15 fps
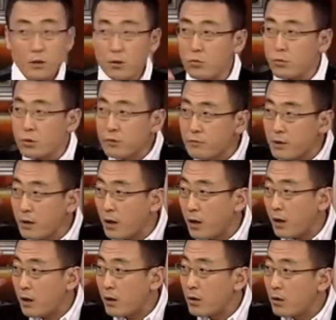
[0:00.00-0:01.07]
我认为
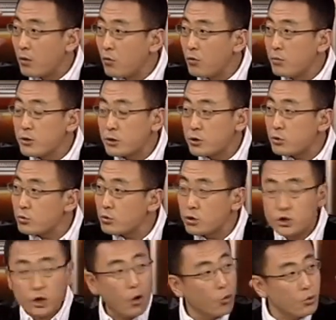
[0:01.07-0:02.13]
啊，我们使用的
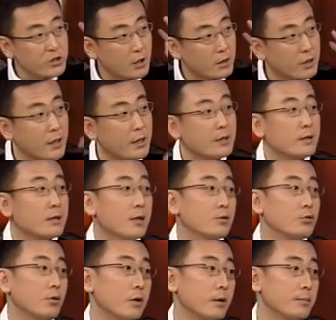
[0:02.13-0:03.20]
抽象概念太
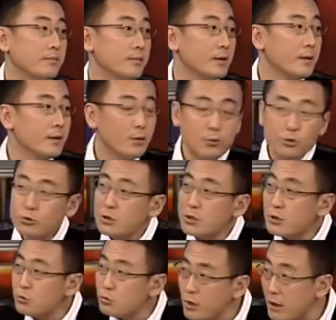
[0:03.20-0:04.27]
多了。我最
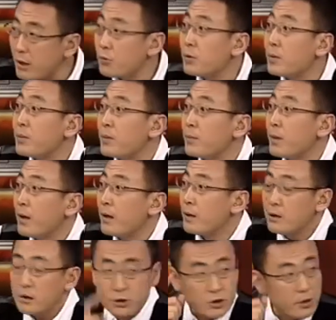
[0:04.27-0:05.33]
近越来越明白，
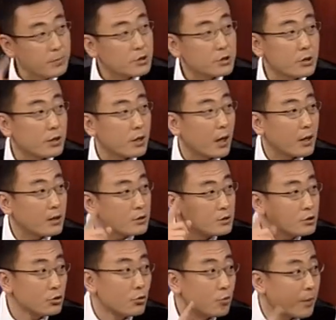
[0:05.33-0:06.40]
什么事儿啊，
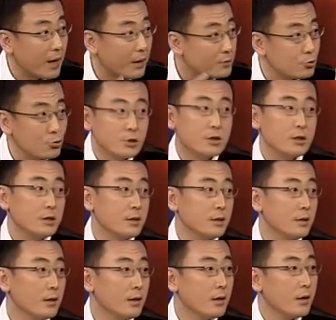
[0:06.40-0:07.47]
就怕具体。
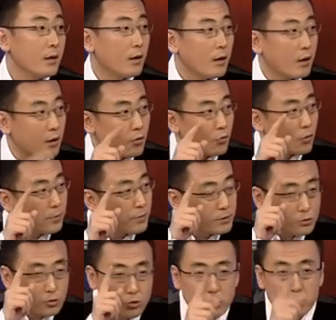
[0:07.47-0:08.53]
而我们
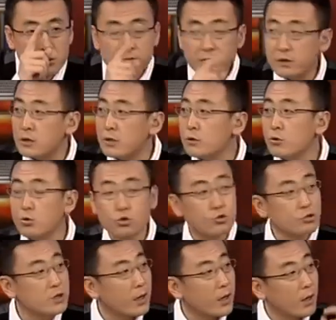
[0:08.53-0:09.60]
所有的问题都
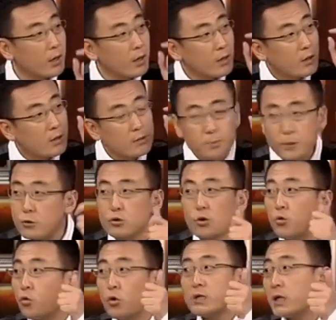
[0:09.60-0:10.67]
出在啊，比如说
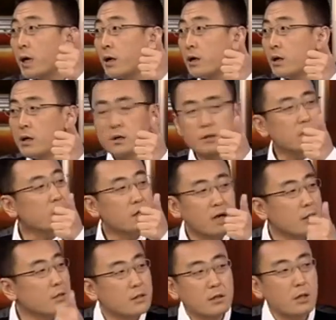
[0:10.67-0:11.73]
国家这个
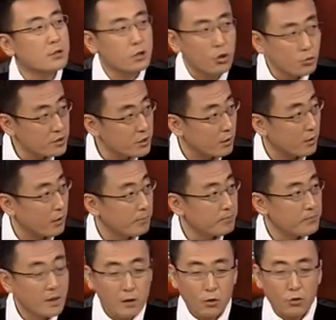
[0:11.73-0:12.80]
概念太抽象了，
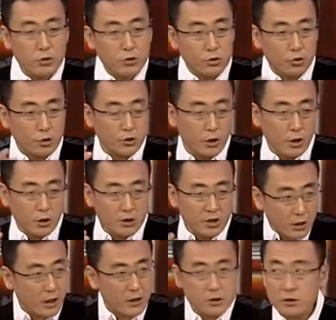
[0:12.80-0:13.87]
或者说是
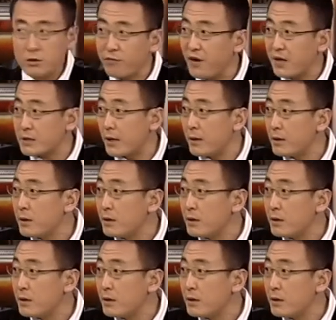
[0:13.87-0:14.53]
上海市的发展，